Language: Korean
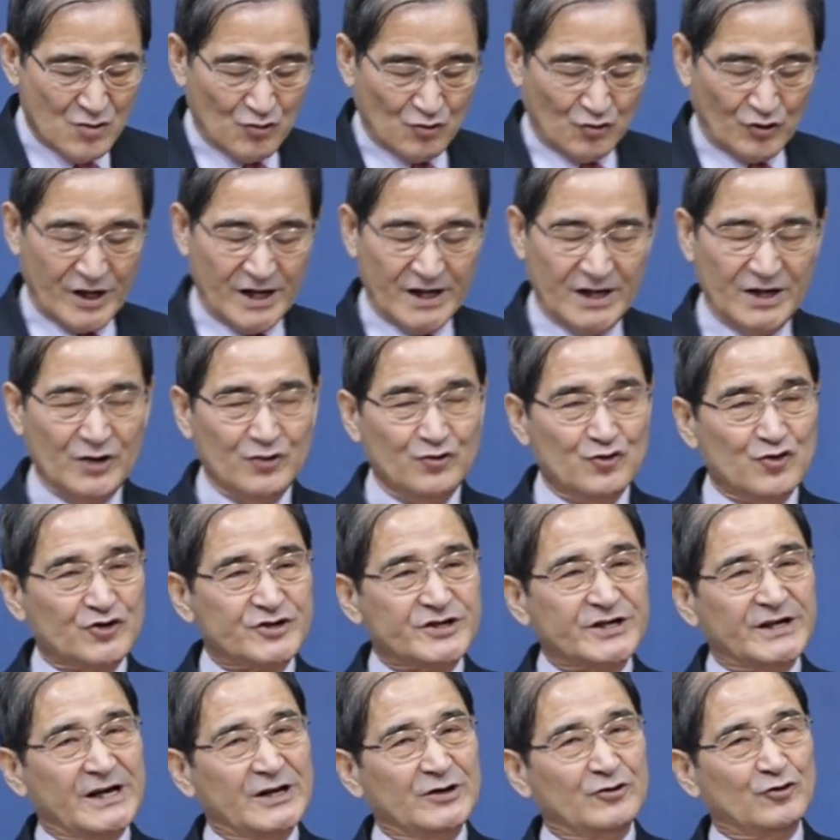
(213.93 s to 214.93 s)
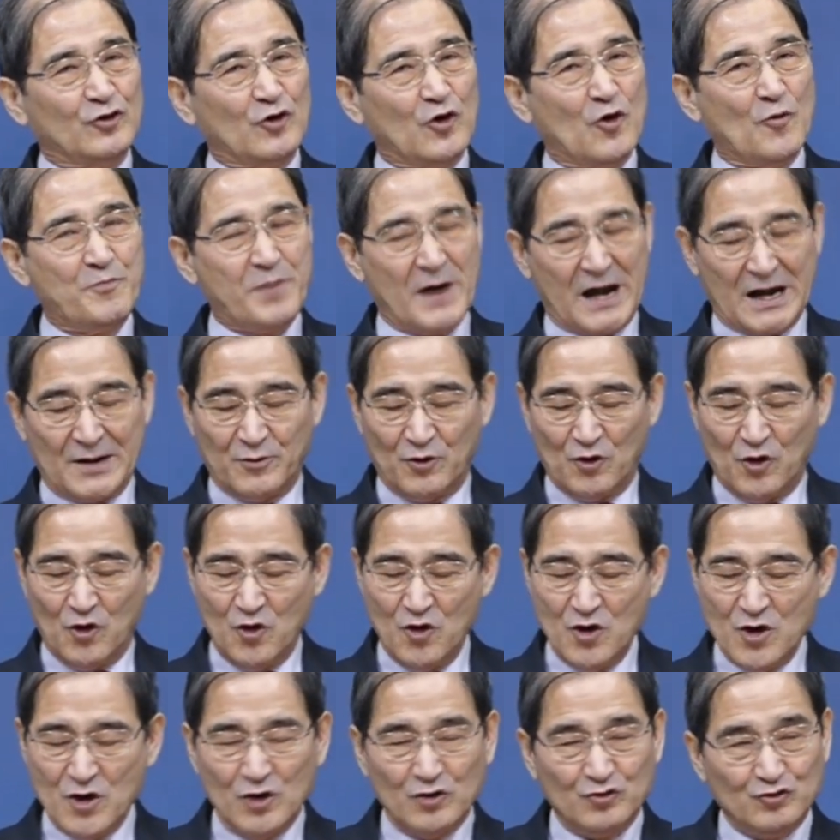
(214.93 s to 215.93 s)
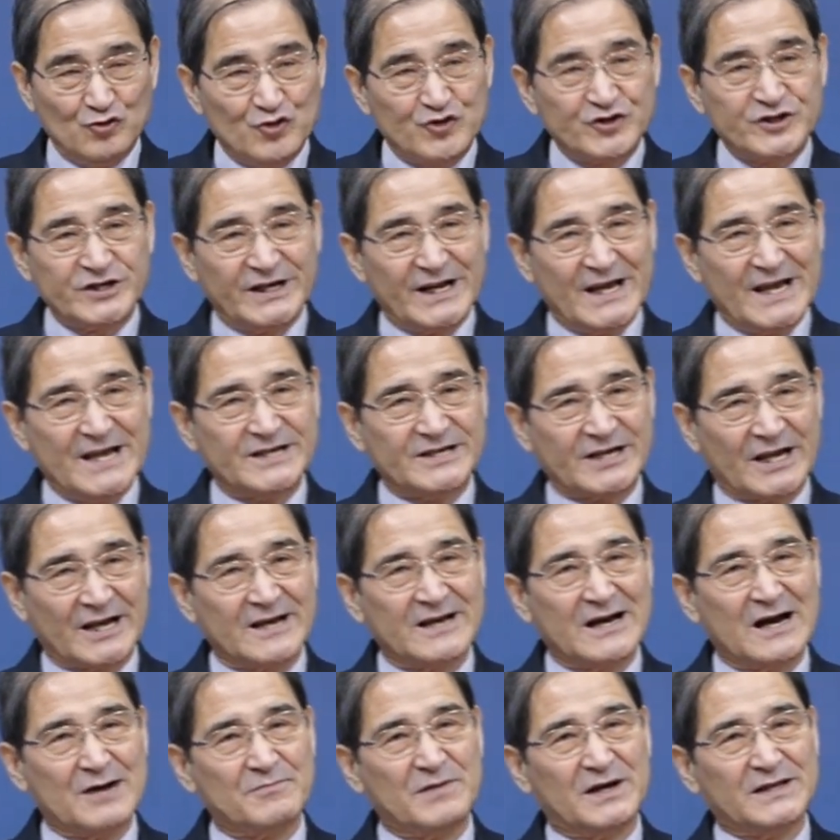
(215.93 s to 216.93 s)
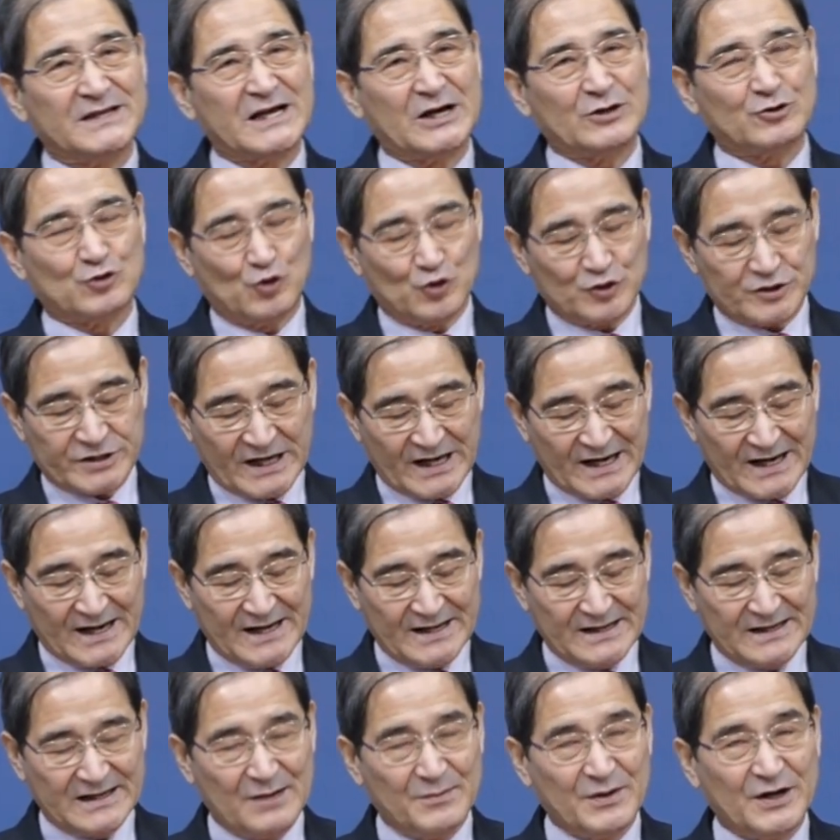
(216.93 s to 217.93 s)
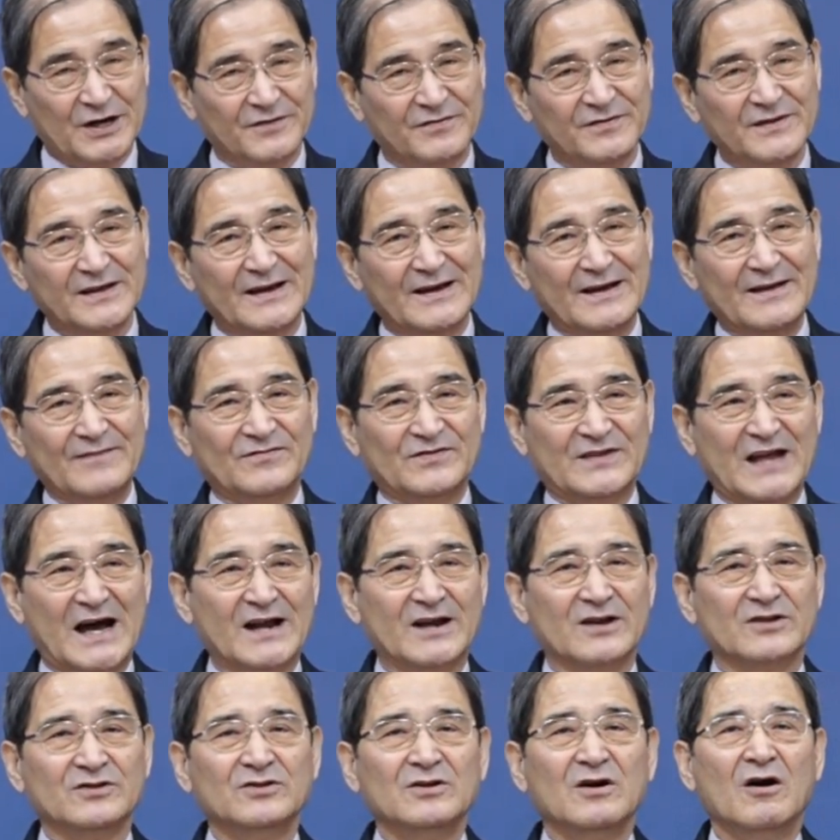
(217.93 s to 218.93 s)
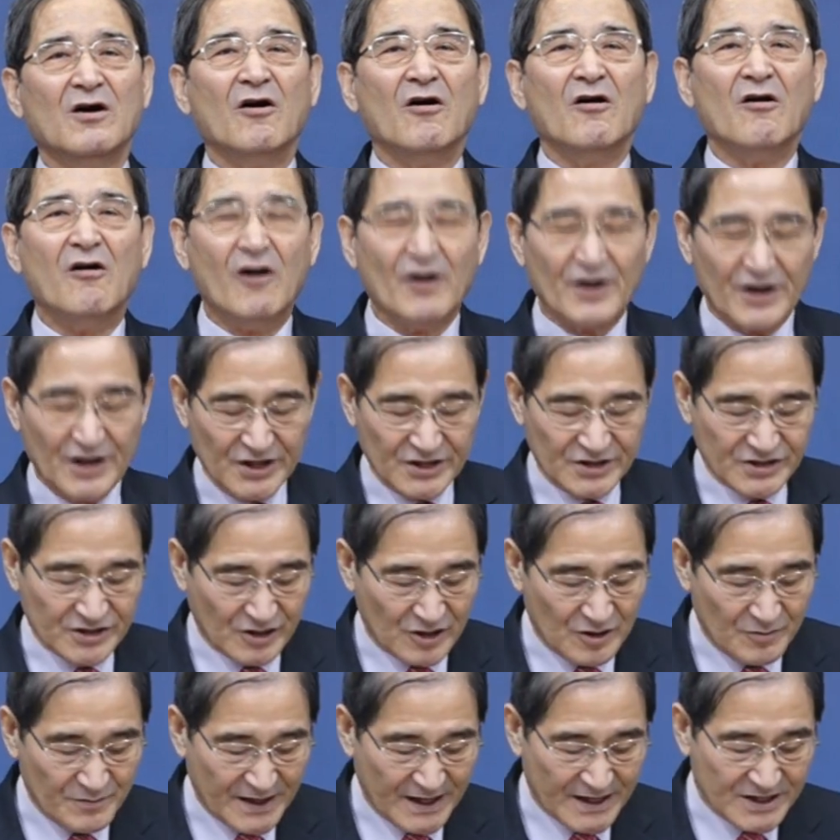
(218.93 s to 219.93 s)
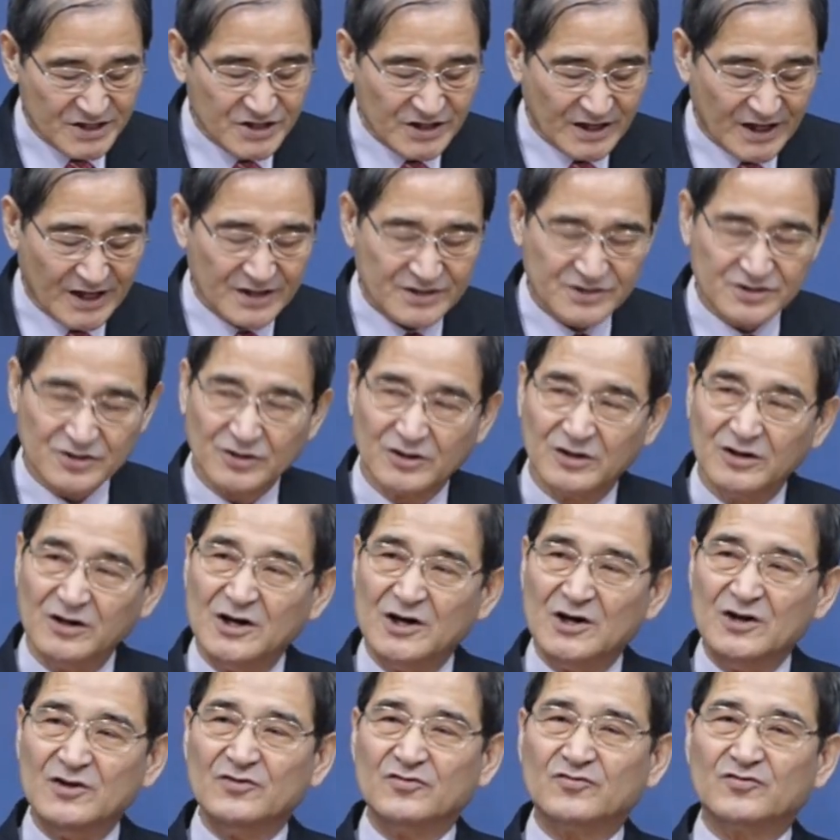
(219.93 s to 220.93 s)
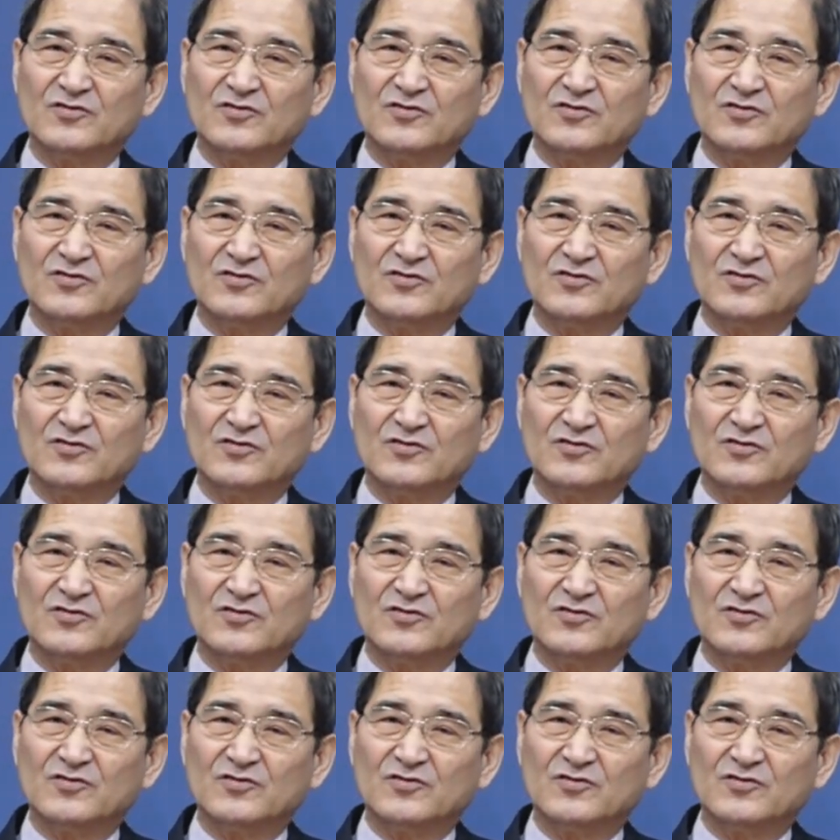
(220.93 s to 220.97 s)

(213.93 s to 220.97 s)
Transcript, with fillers: 우리는 육신의 눈으로 바라보고 육신의 생각만 가지고 살아간다면 나는 어리석음에 쌓여서